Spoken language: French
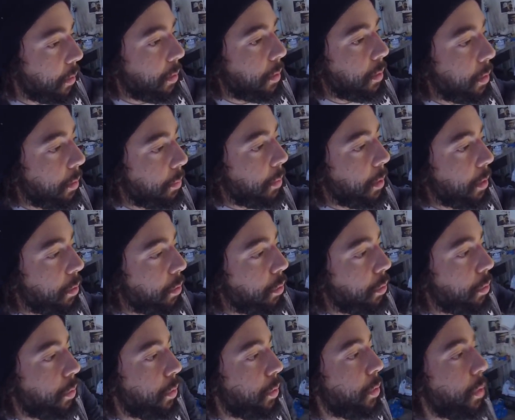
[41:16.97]
10
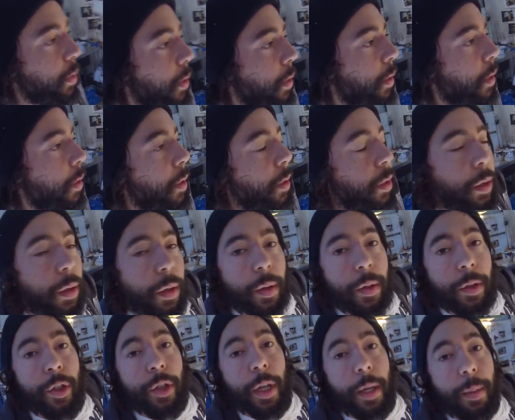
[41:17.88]
minutes
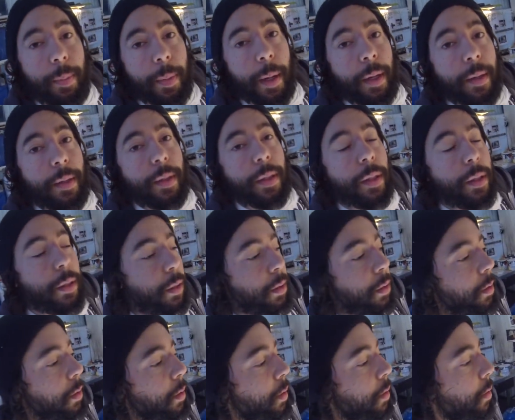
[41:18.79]
chaque partie
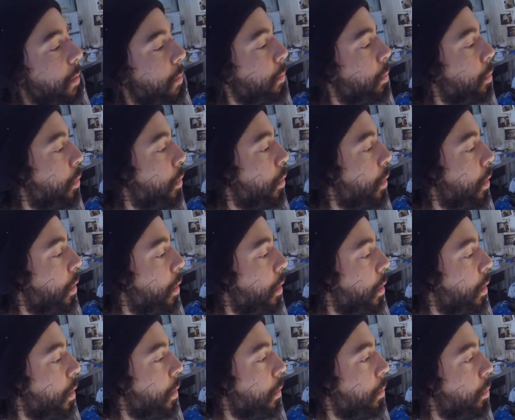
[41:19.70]

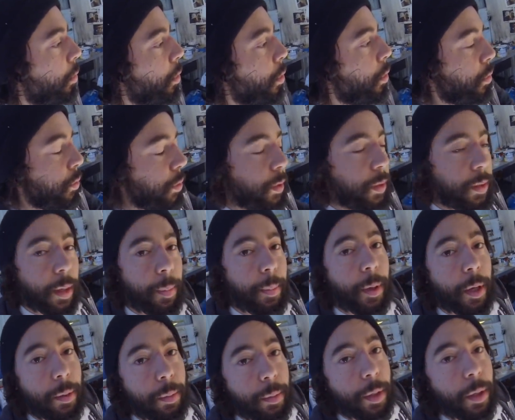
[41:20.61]
euh, pour, qu'ensuite ça
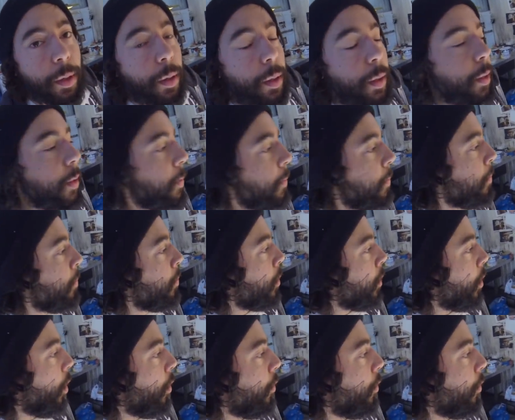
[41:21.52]
prenne bien. En